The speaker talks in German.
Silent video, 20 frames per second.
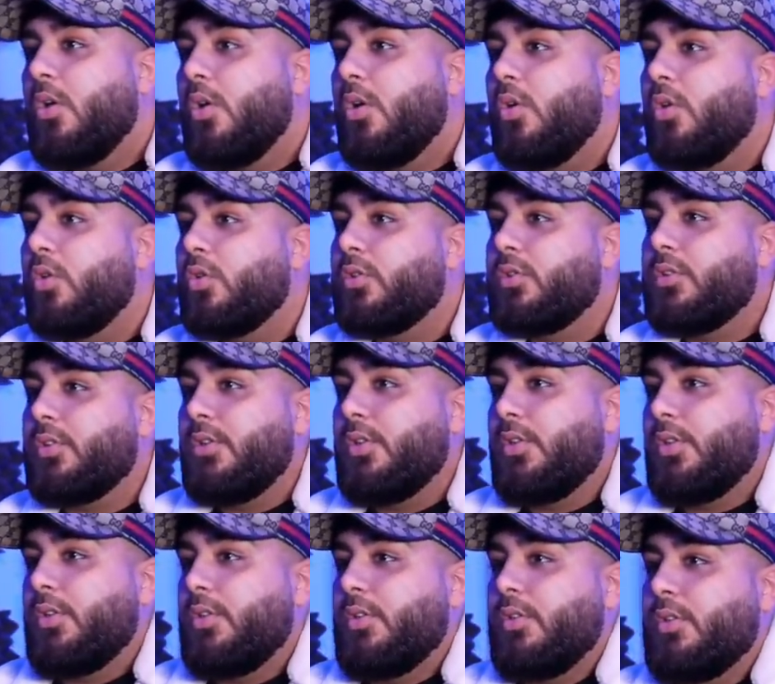Und
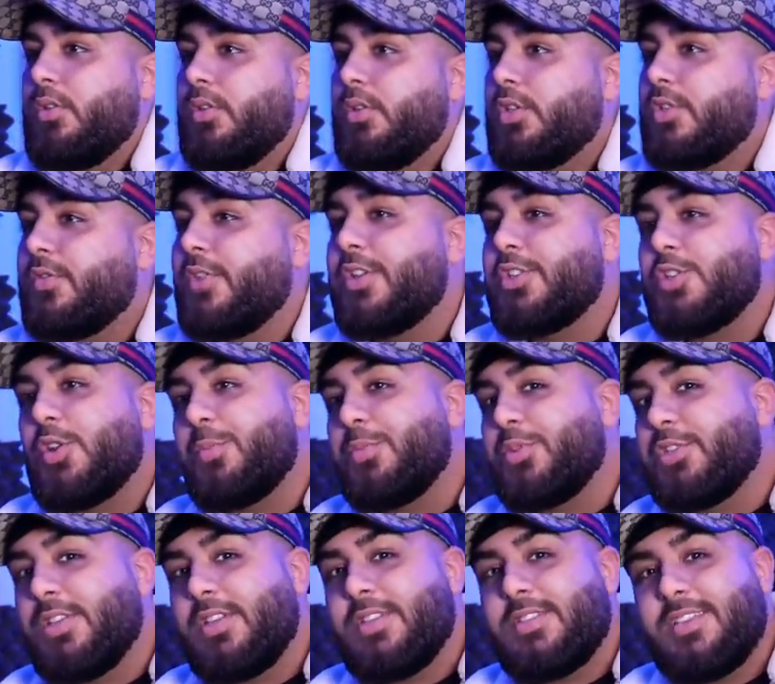äh, ich weiß nicht, ob
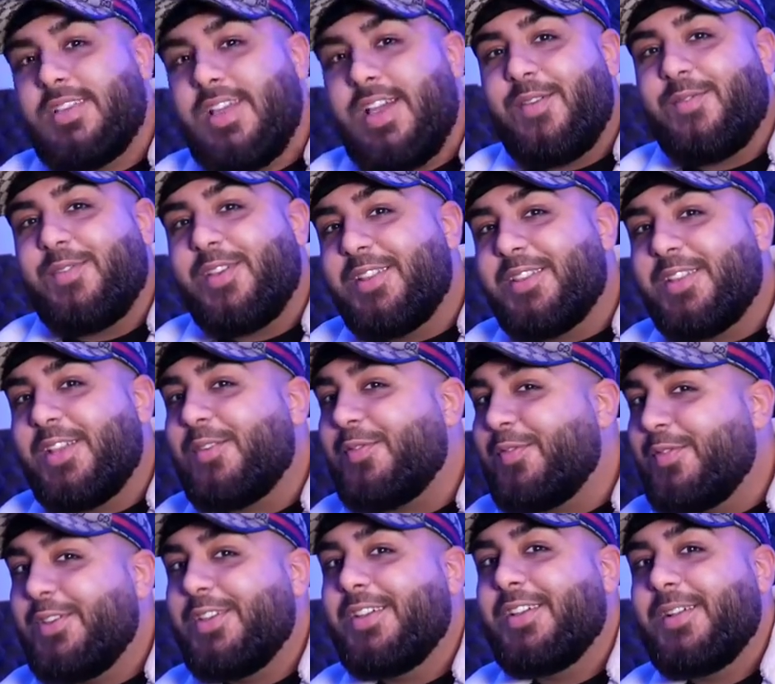ich das erwähnen
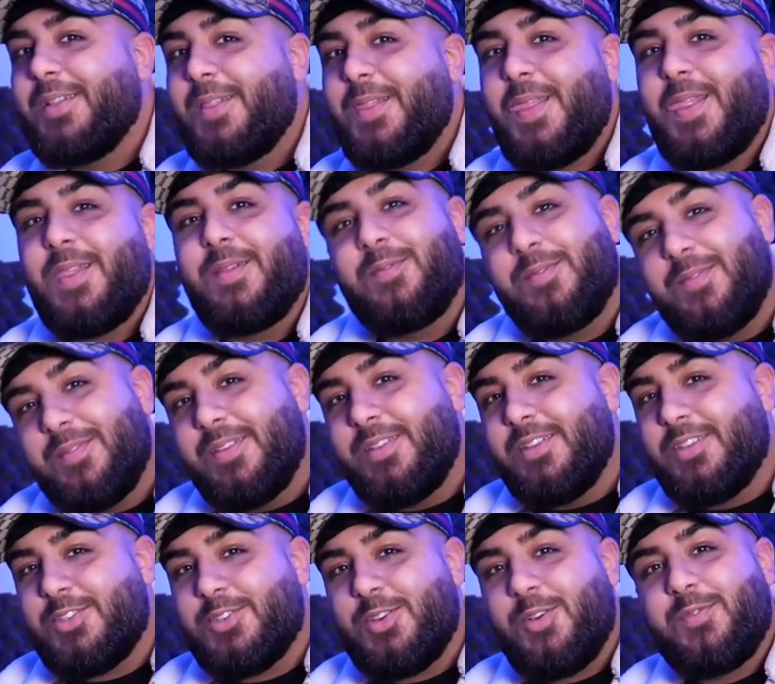darf hier.
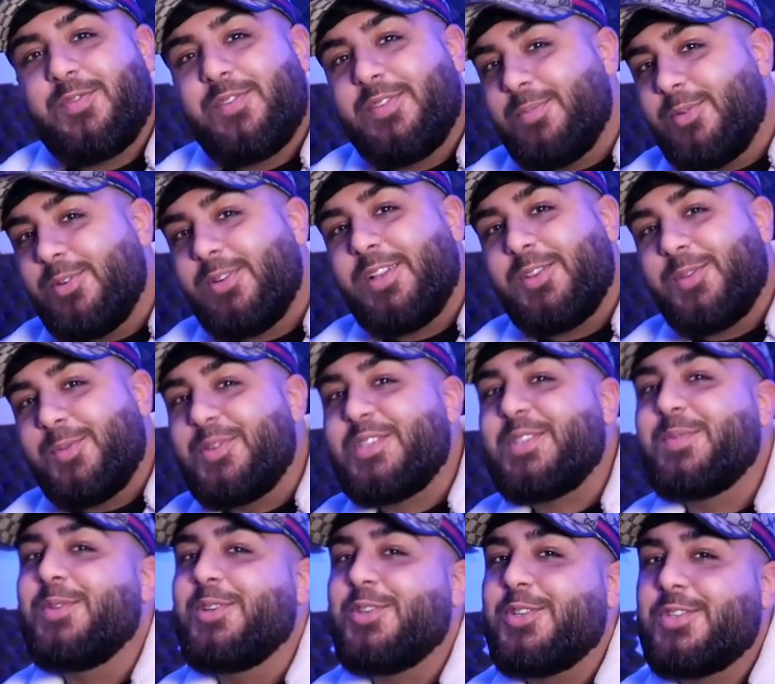Ich hoffe, Bruder, du,
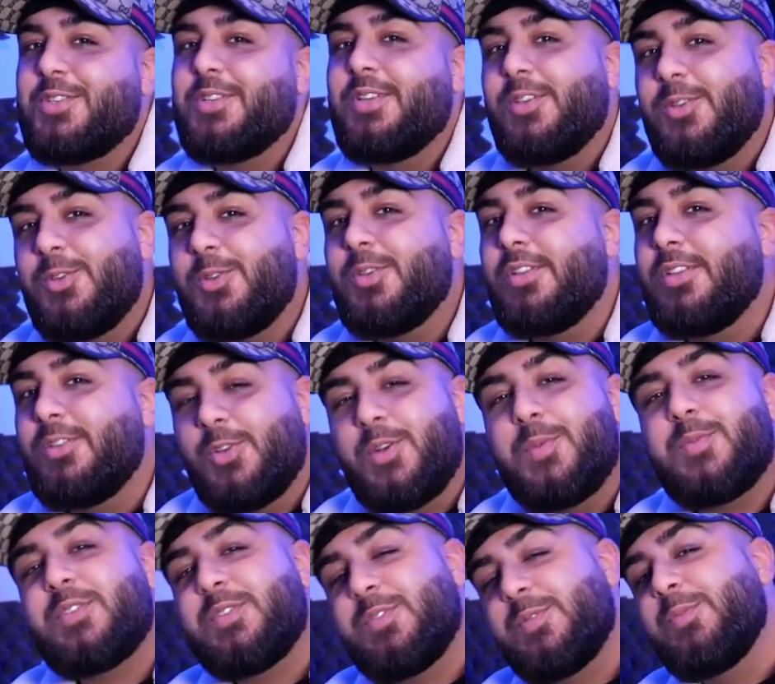bist mir nicht, du
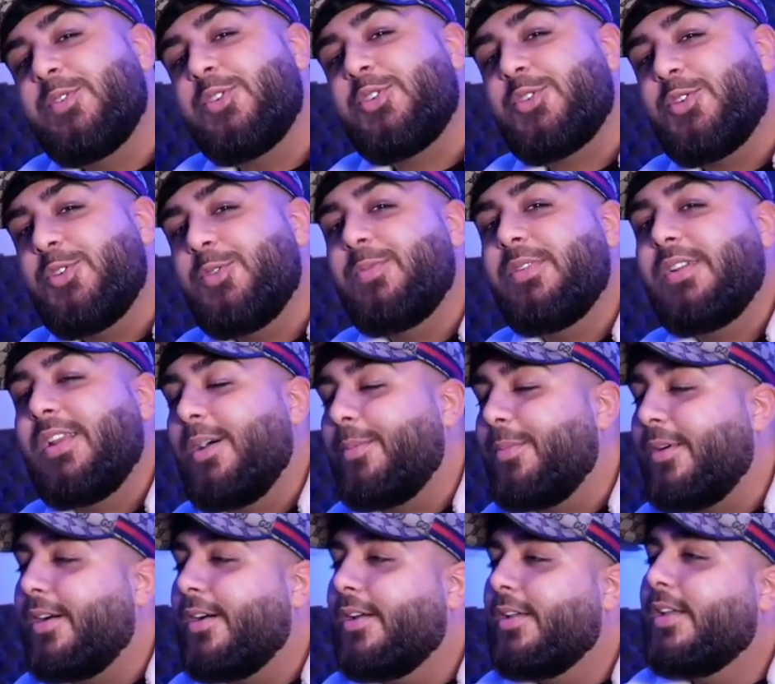nimmst es mir nicht übel,
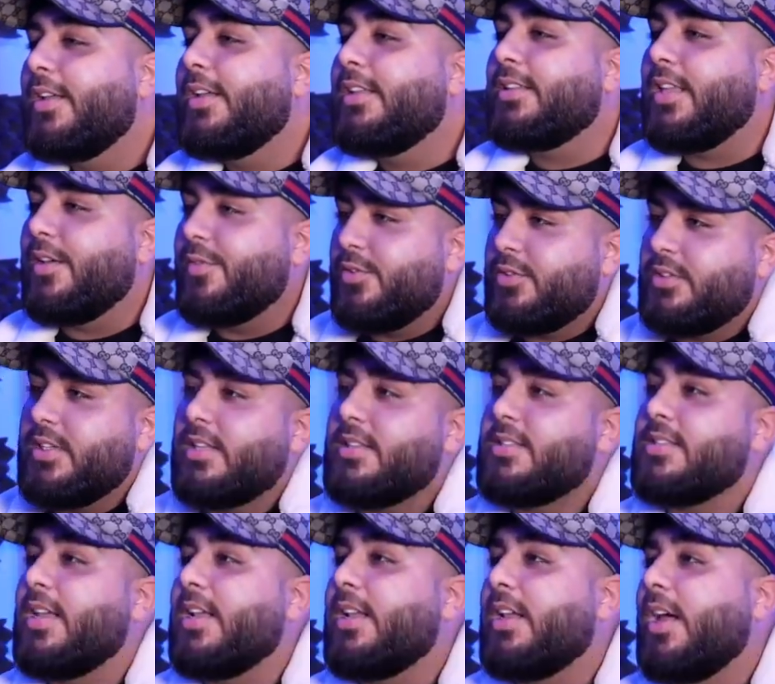aber da wird jetzt
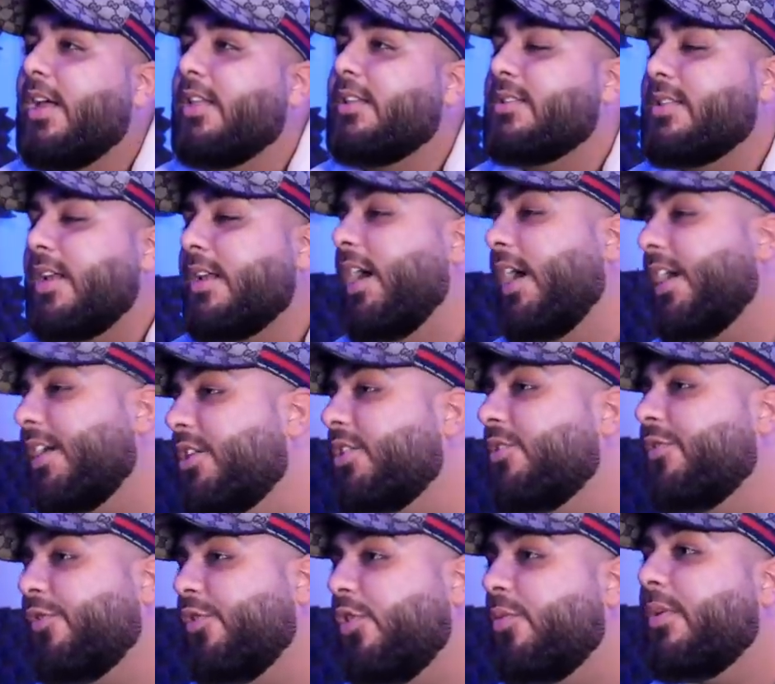seine, seine
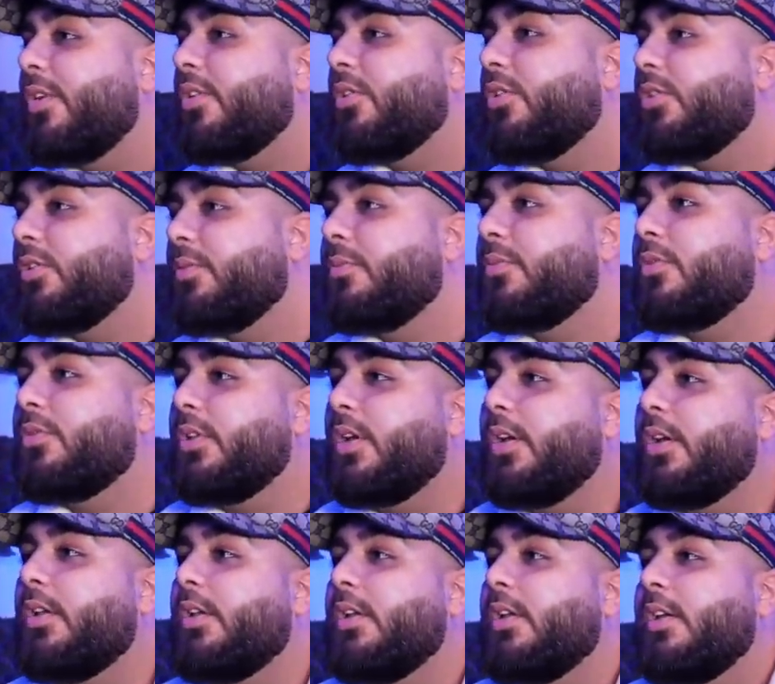eigene Firma gründen,
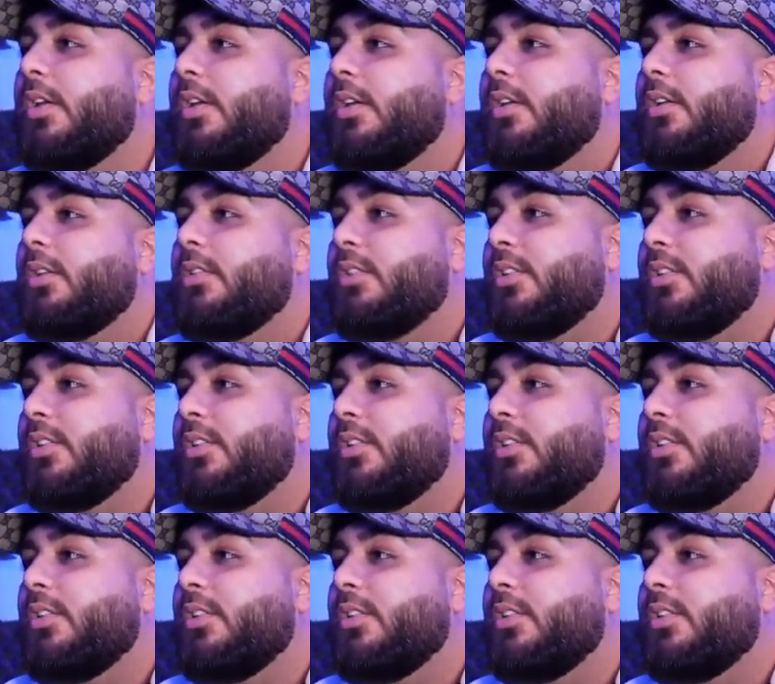Bruder. Schön.